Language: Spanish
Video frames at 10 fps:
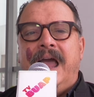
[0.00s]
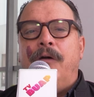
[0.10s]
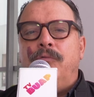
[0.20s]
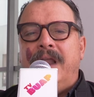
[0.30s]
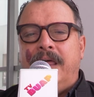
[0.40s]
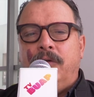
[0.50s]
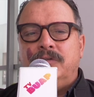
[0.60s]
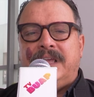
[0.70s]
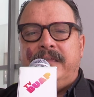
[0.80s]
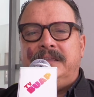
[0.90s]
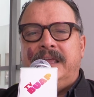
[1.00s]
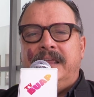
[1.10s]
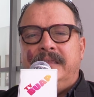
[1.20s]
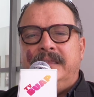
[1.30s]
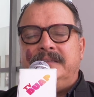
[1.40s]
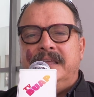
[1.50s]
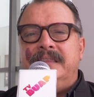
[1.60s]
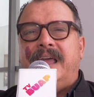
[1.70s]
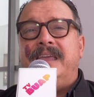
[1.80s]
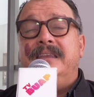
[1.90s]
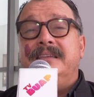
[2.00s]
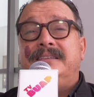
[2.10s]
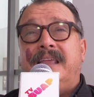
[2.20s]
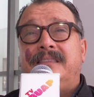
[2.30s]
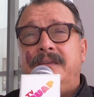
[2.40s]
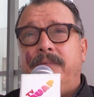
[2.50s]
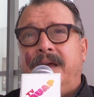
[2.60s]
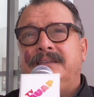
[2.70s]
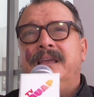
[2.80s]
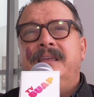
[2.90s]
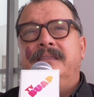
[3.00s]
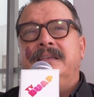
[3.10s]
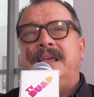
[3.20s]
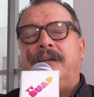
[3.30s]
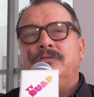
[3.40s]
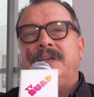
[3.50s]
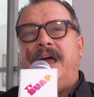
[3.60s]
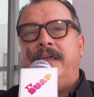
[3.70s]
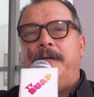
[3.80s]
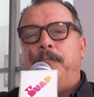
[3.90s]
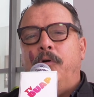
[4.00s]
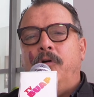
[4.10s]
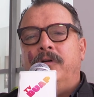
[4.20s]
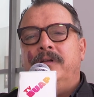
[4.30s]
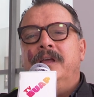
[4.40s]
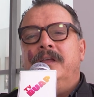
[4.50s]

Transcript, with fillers: aunados a distintas iniciativas desarrolladas por